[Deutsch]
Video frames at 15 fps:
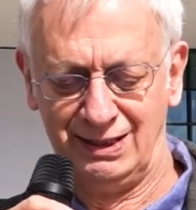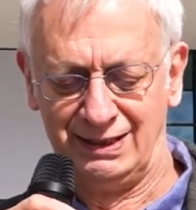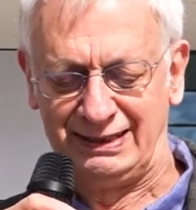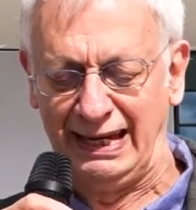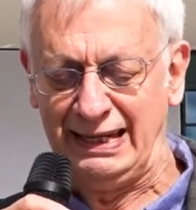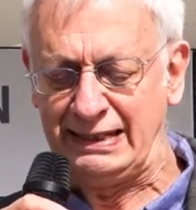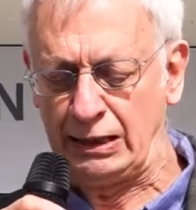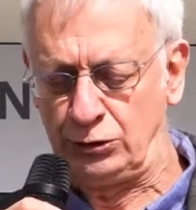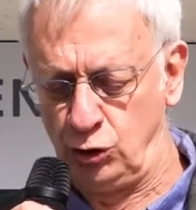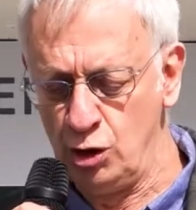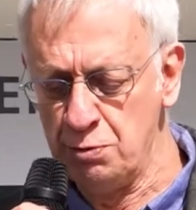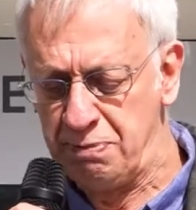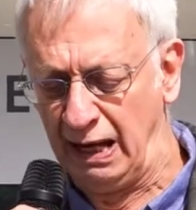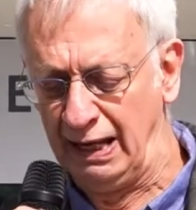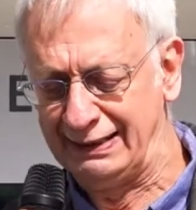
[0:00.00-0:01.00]
Greta
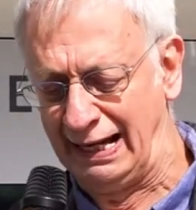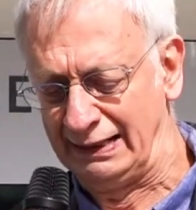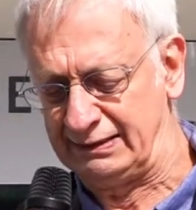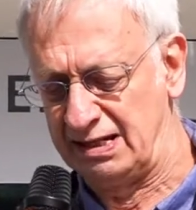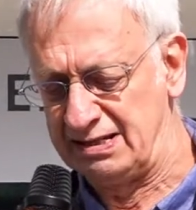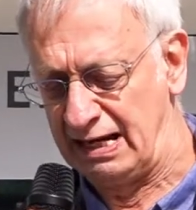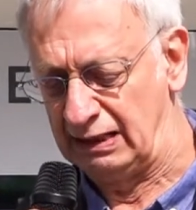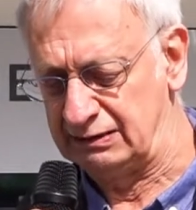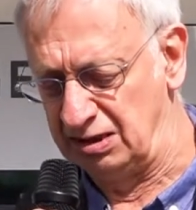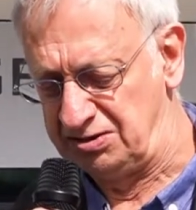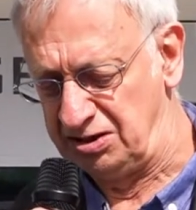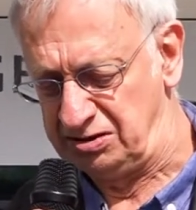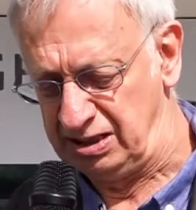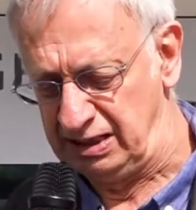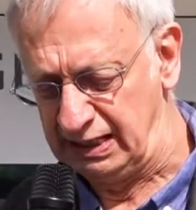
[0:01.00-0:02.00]
Thunberg hat gesagt, ich
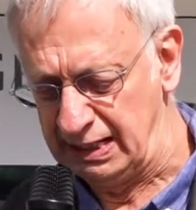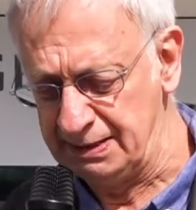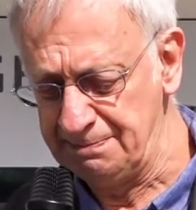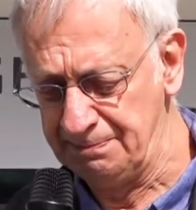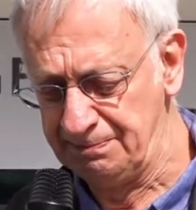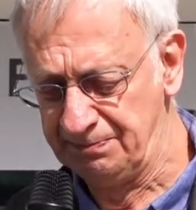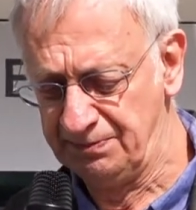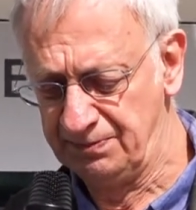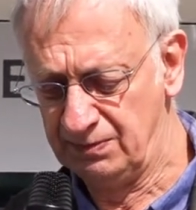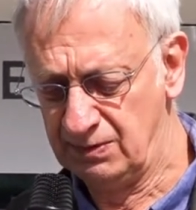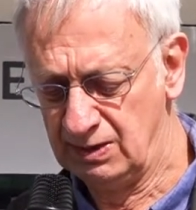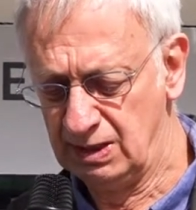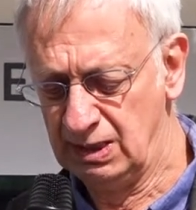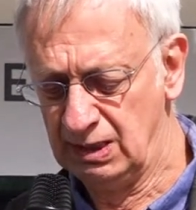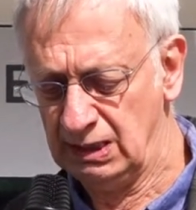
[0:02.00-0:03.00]
zitiere,
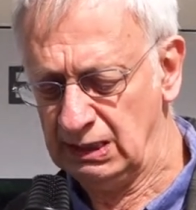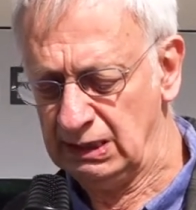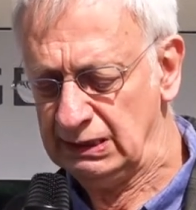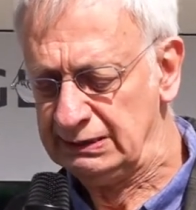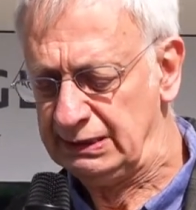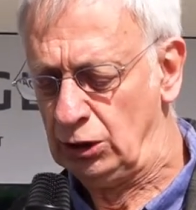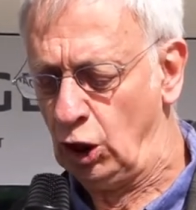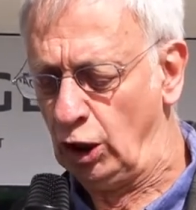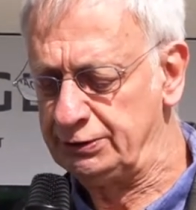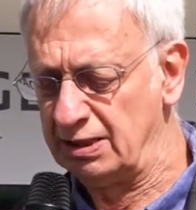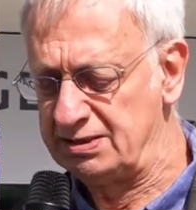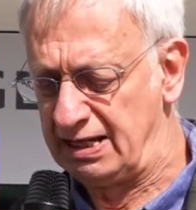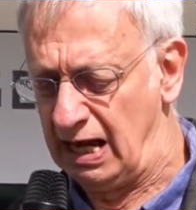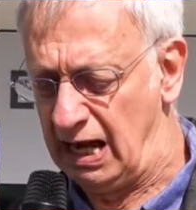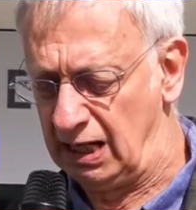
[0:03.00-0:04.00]
die Leute
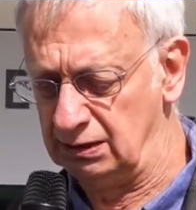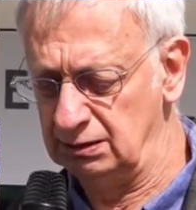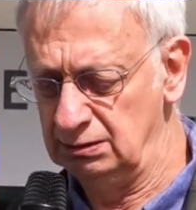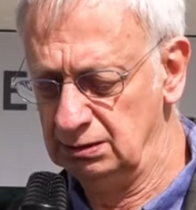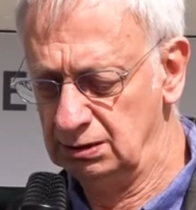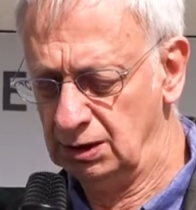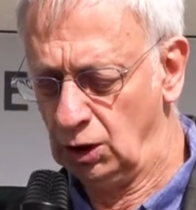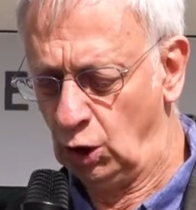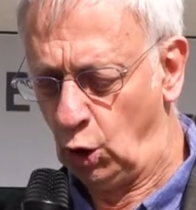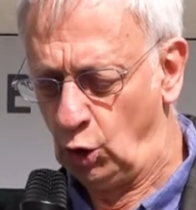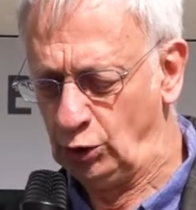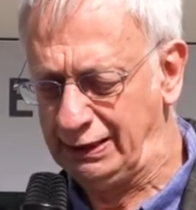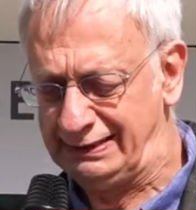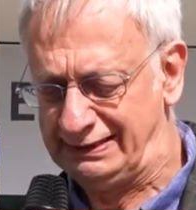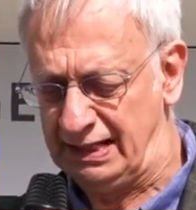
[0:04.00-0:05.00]
sagen, oh,
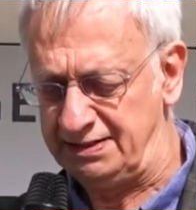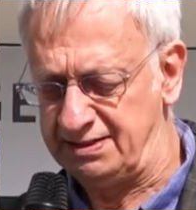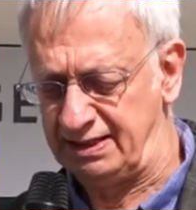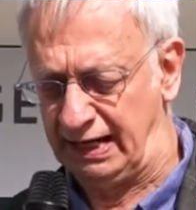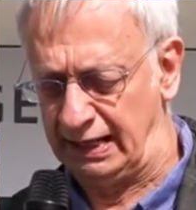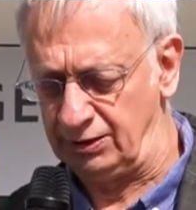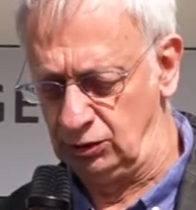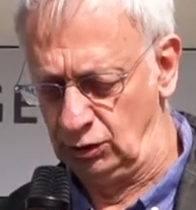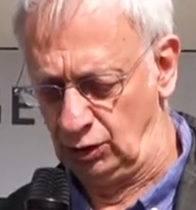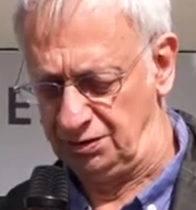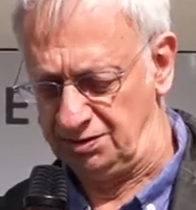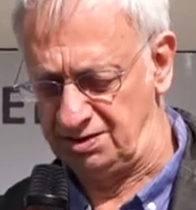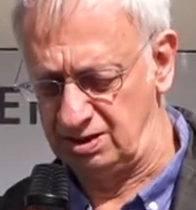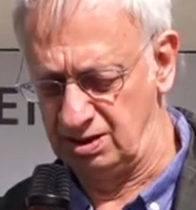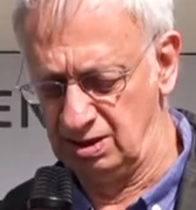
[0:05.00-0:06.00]
die Kids retten
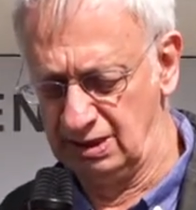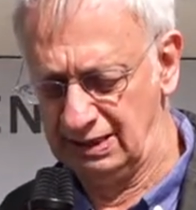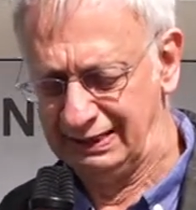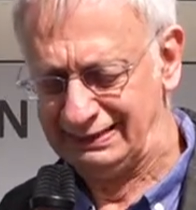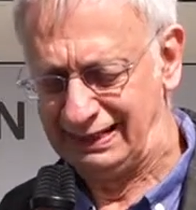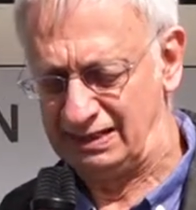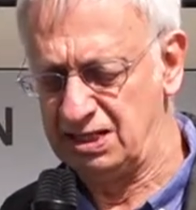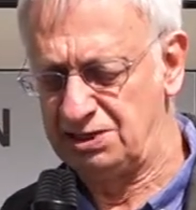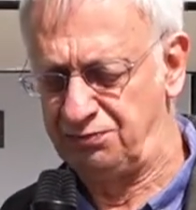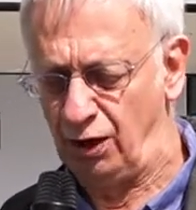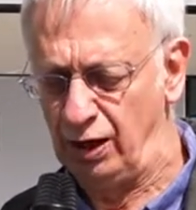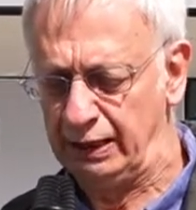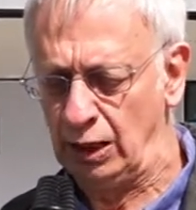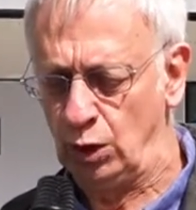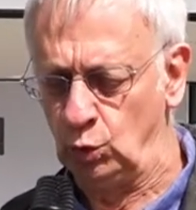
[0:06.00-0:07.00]
uns. Das ist
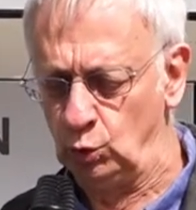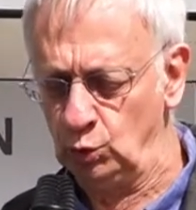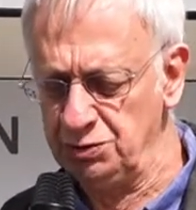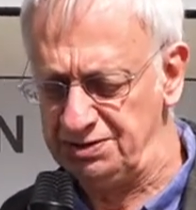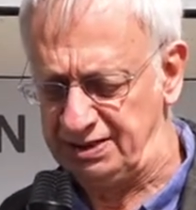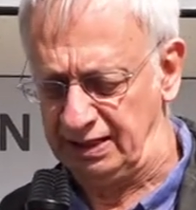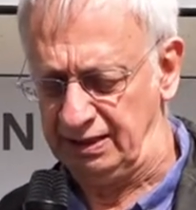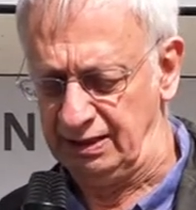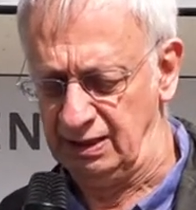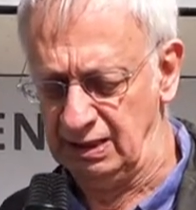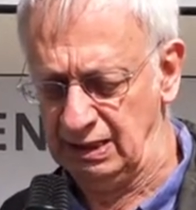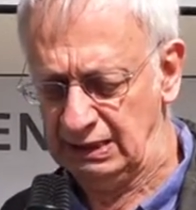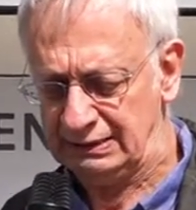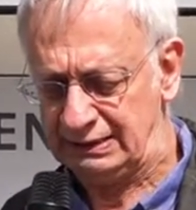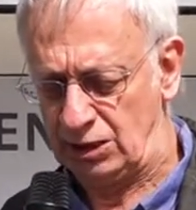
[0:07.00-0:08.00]
völliger Unsinn.
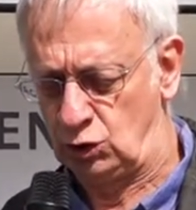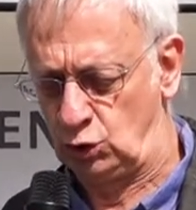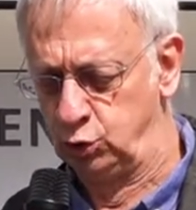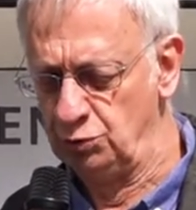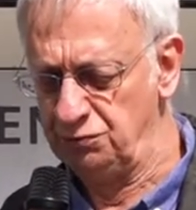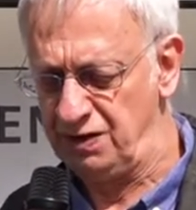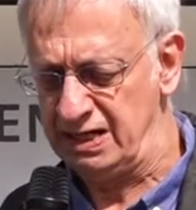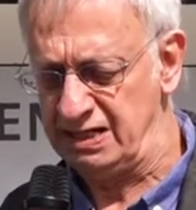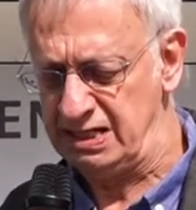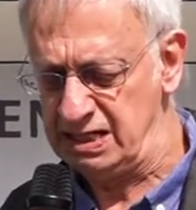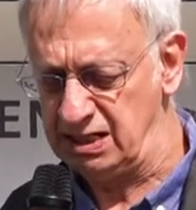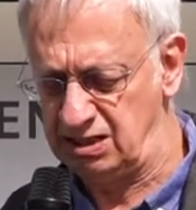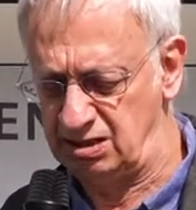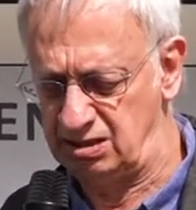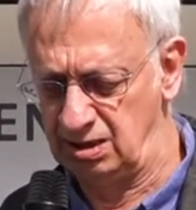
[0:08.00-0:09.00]
Das tun wir
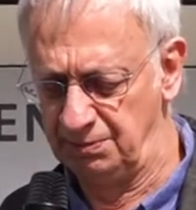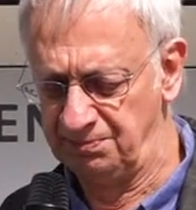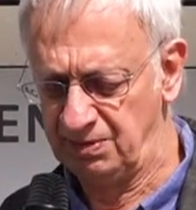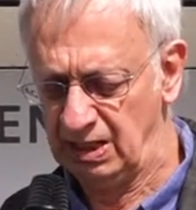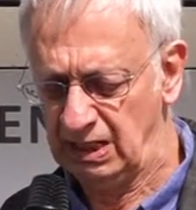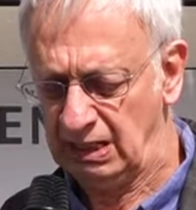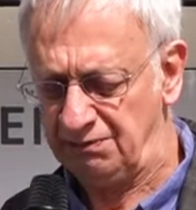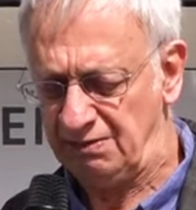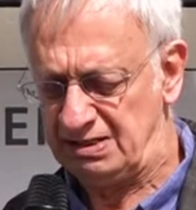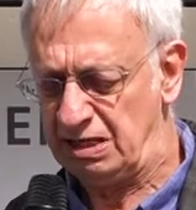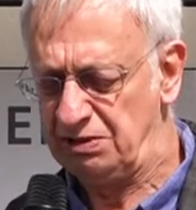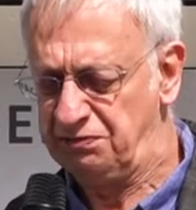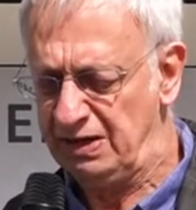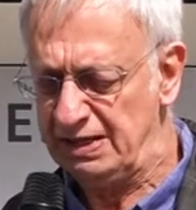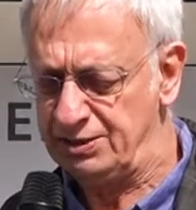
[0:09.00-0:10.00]
nicht. Wir
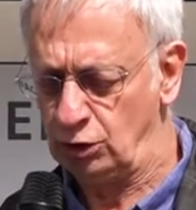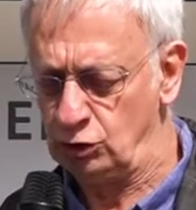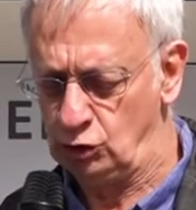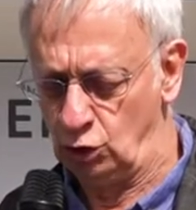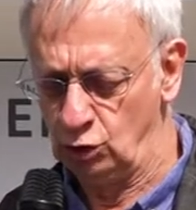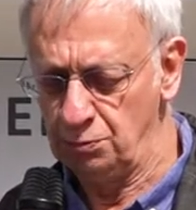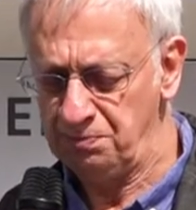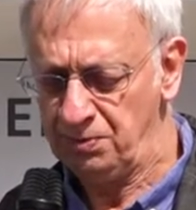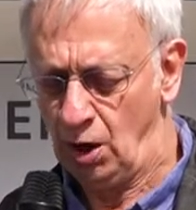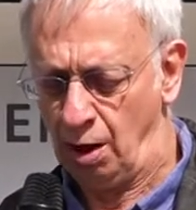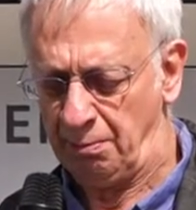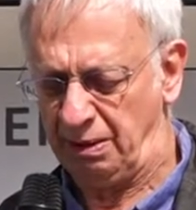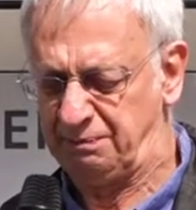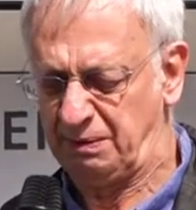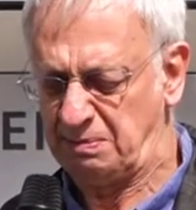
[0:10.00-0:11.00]
sind viel zu jung,
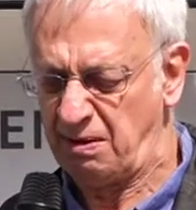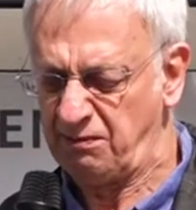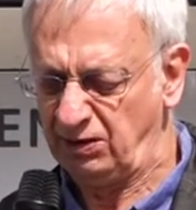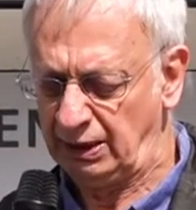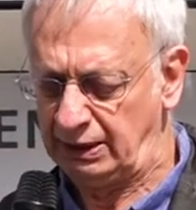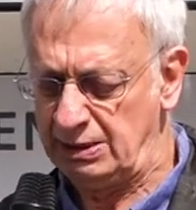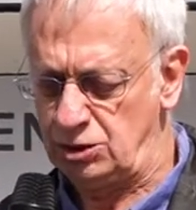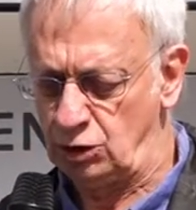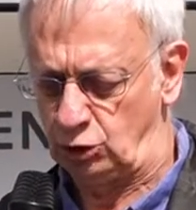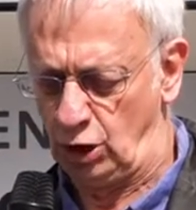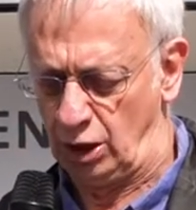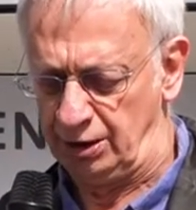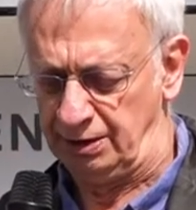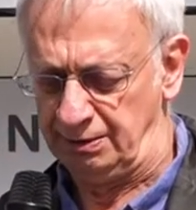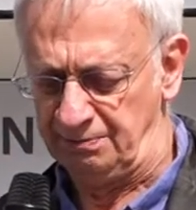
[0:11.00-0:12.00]
um etwas bewirken zu
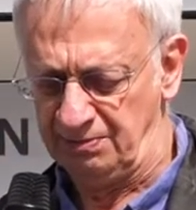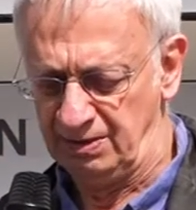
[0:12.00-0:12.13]
können.